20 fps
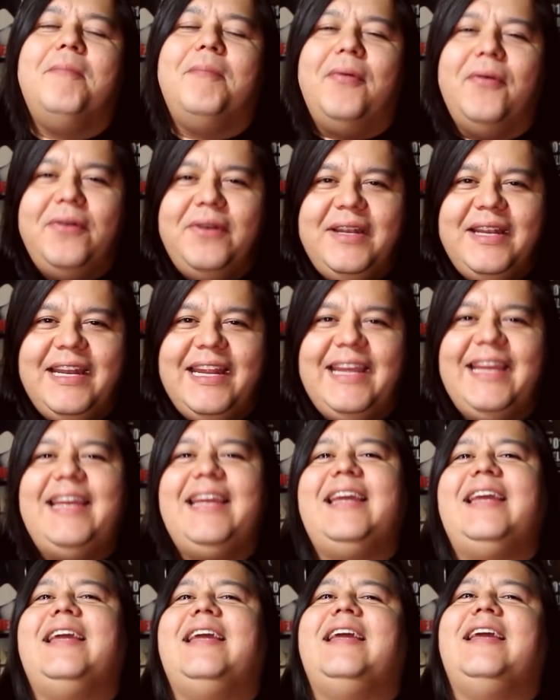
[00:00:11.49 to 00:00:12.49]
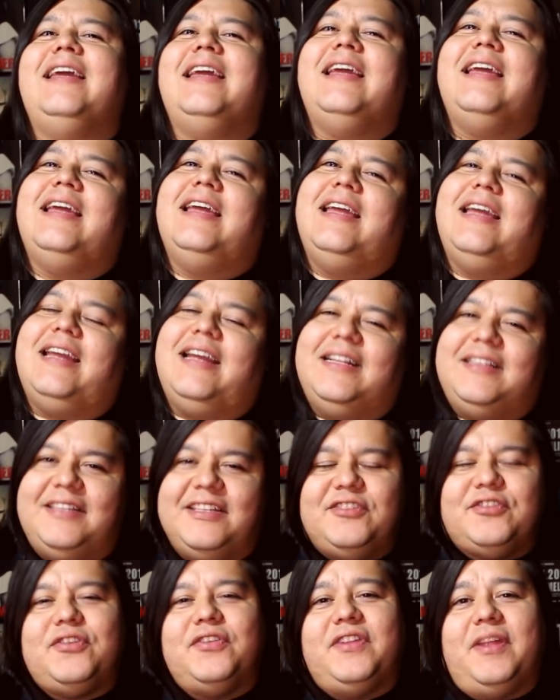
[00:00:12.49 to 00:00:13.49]
ponle el
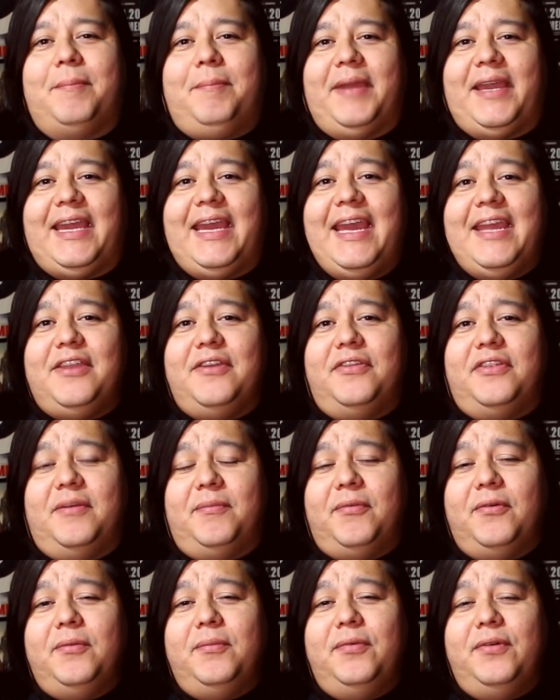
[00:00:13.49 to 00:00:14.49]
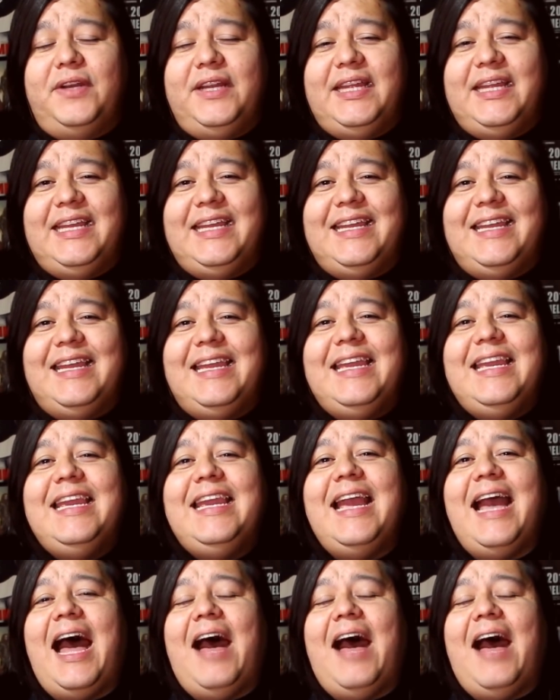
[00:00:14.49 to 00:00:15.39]
disco de pequeño de Bumburi y